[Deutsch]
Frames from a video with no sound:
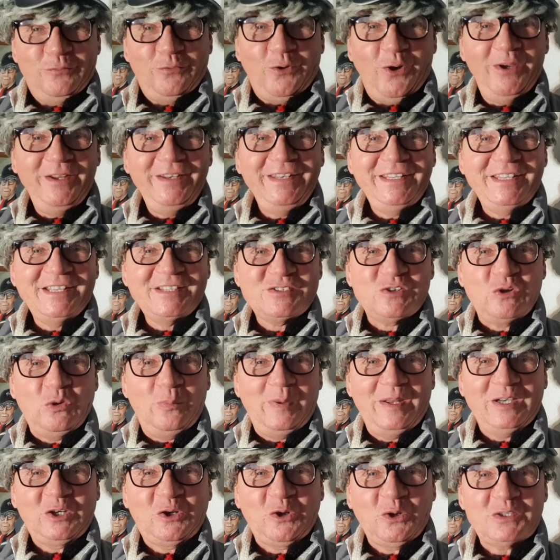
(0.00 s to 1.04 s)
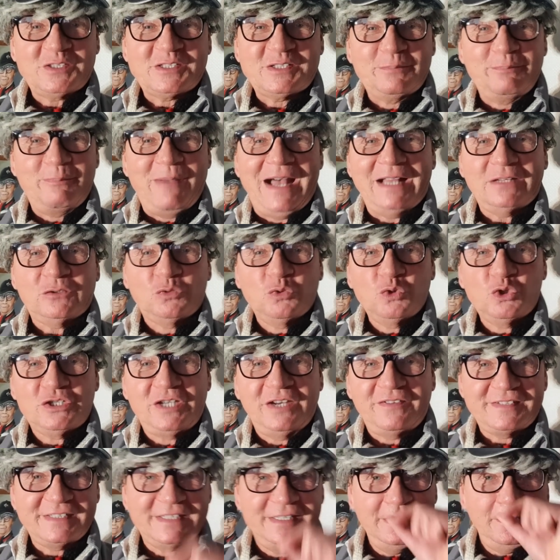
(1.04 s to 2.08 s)
Freunde, hier ist Robert Götz,
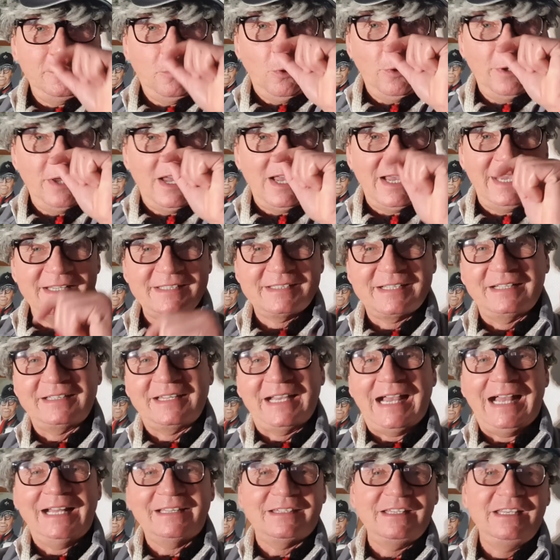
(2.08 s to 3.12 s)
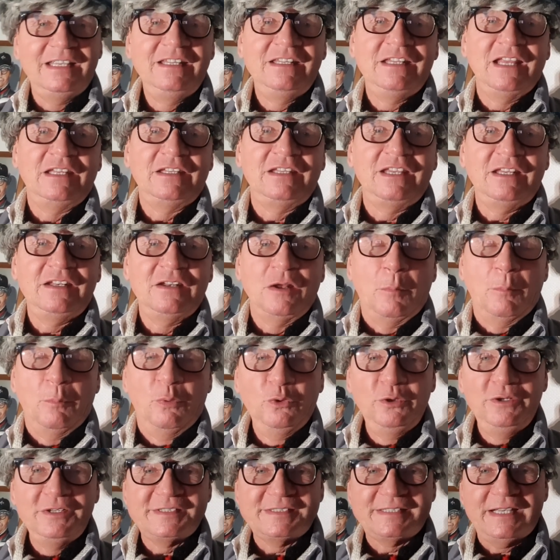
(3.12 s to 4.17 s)
Matuszewski, euer heißer Draht in den
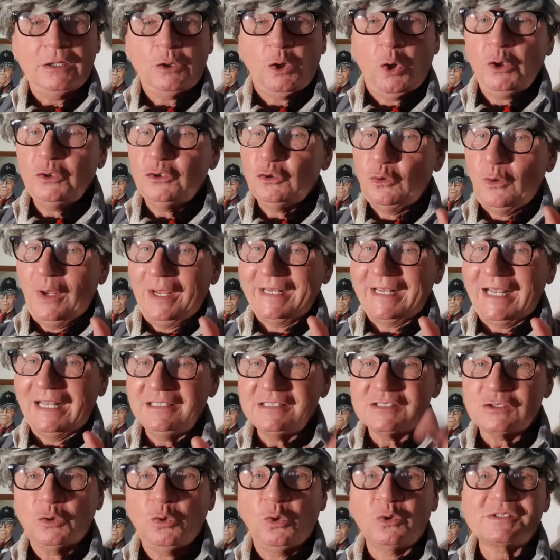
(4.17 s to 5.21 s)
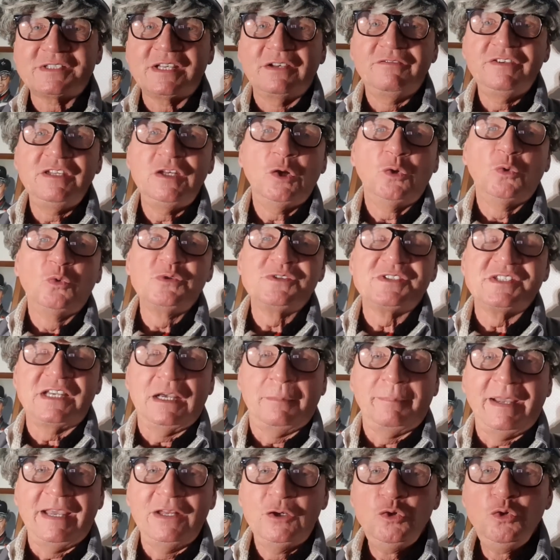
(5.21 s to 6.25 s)
Bundestag. Heute nur ein ganz kurzer Videogruß. Ich
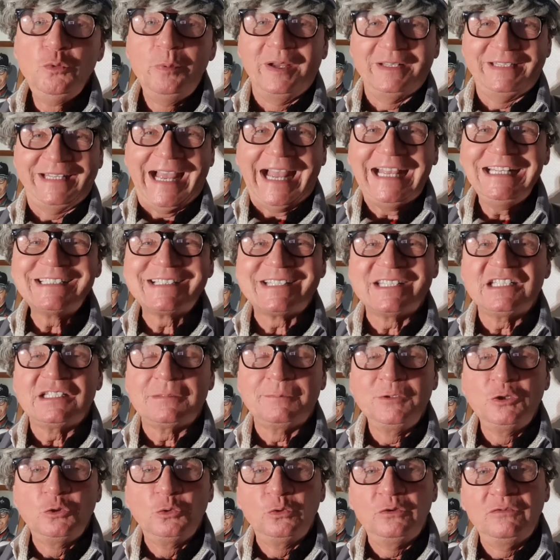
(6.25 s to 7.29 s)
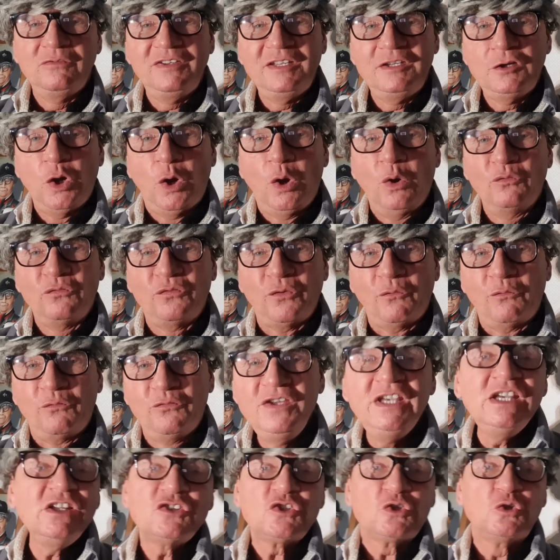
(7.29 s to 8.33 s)
habe ein über 30 Minuten Video auf
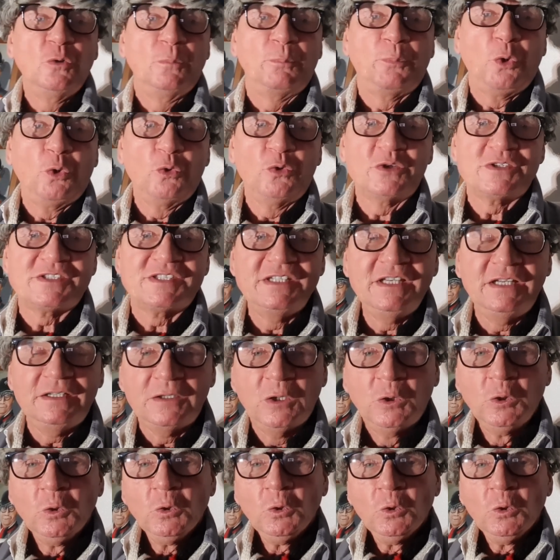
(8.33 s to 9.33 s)
YouTube produziert